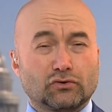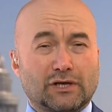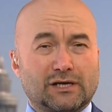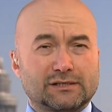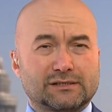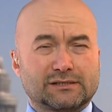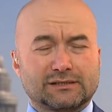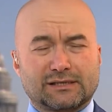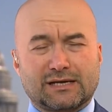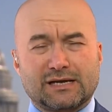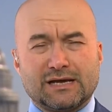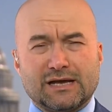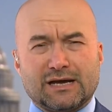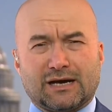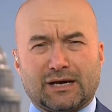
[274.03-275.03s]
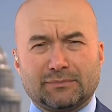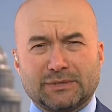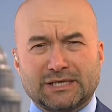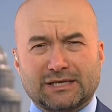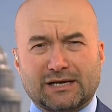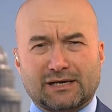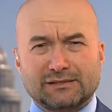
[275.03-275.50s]
O da aslında
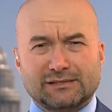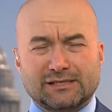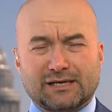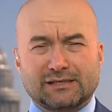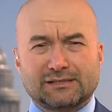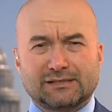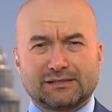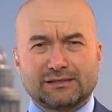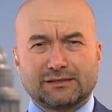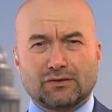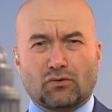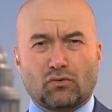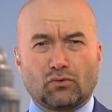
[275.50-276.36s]
Amerikan siyasetinde